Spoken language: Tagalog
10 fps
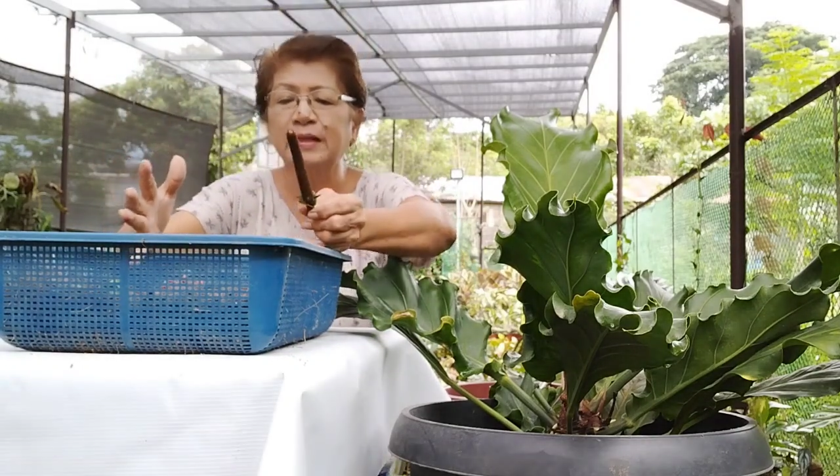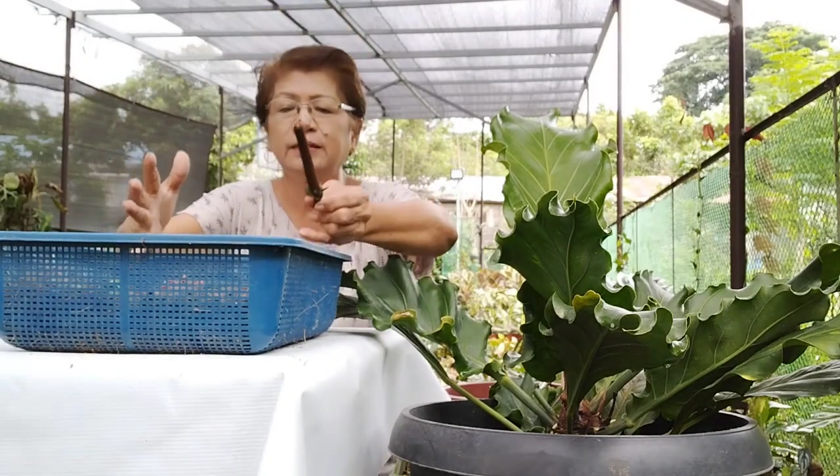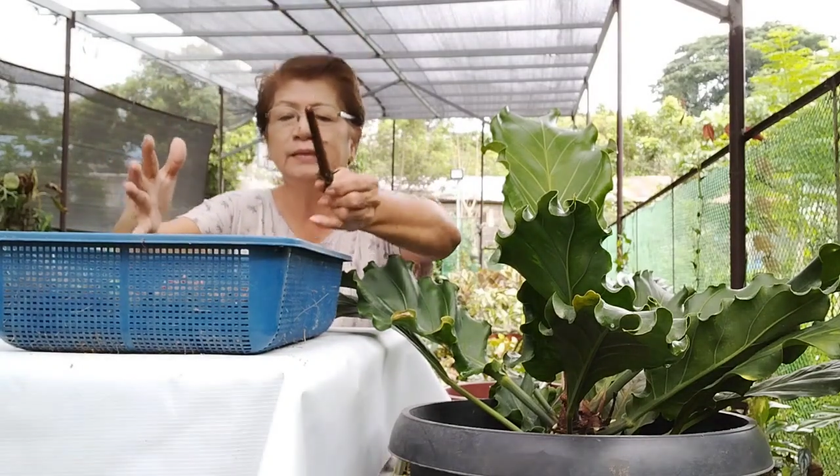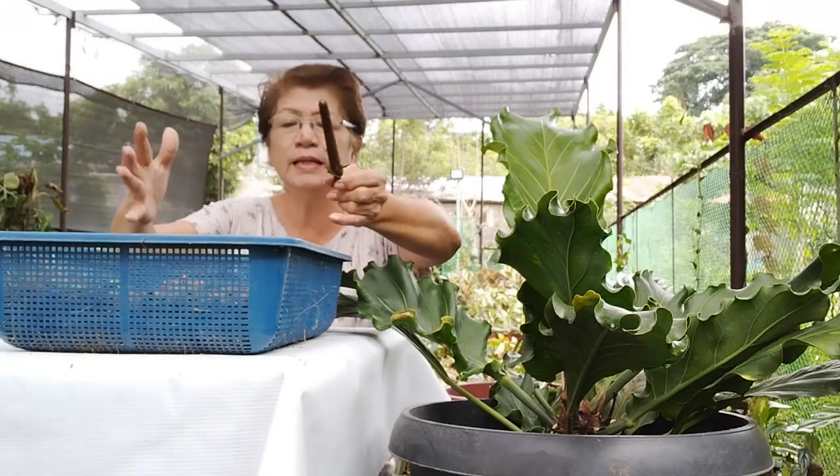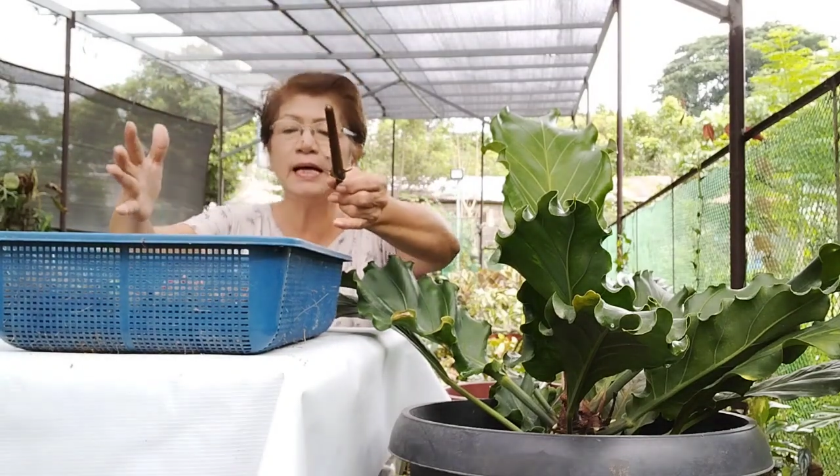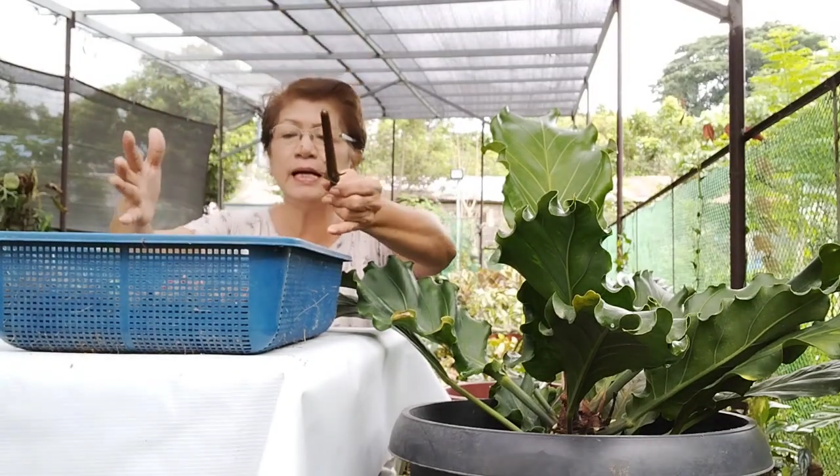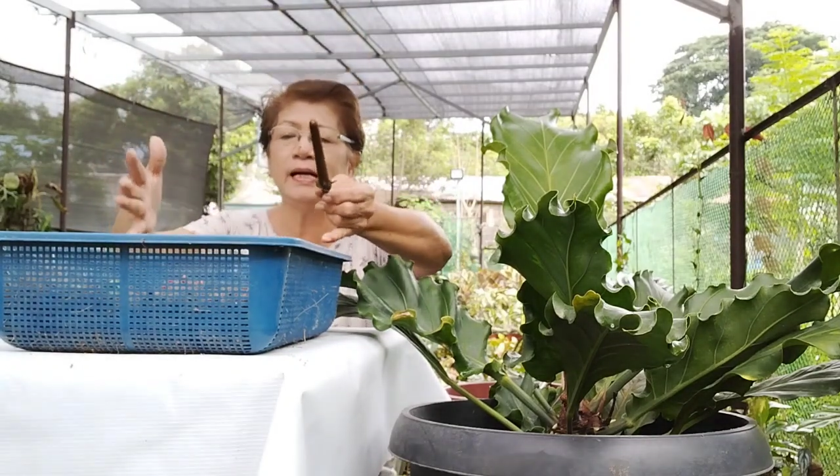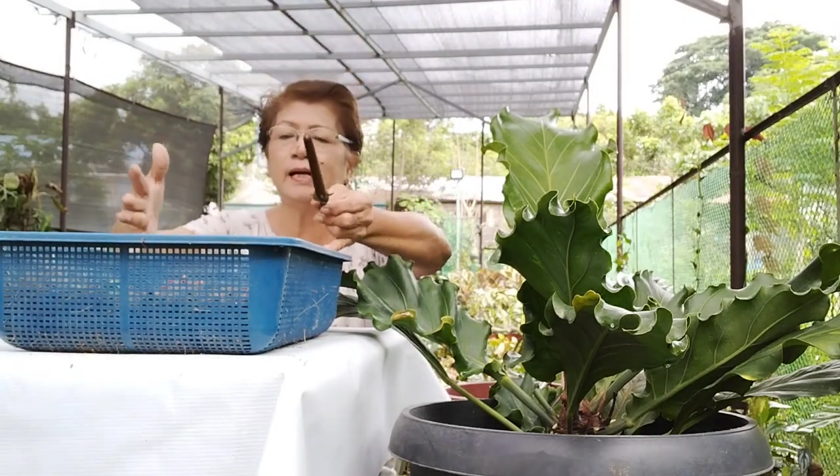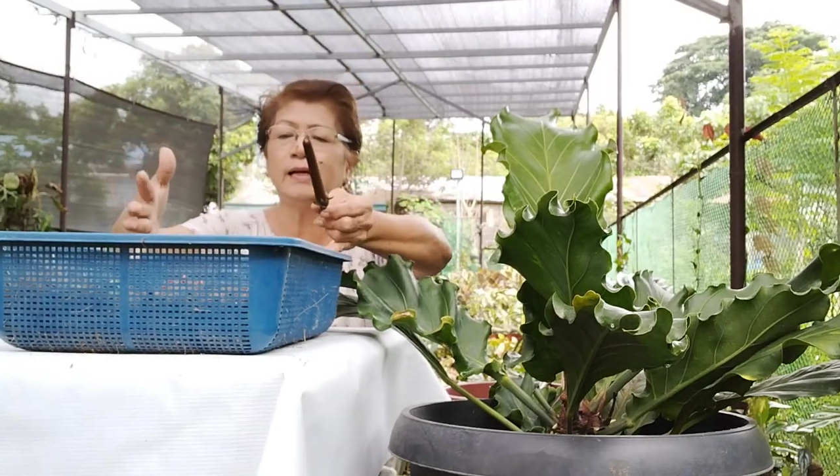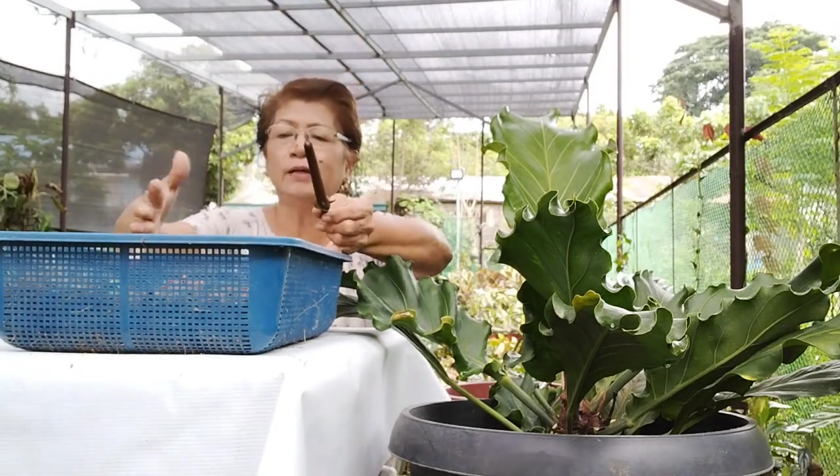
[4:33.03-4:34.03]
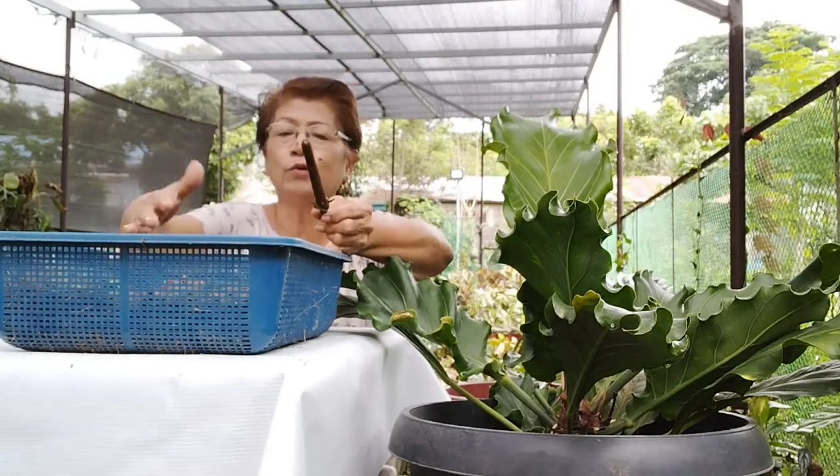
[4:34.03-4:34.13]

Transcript: na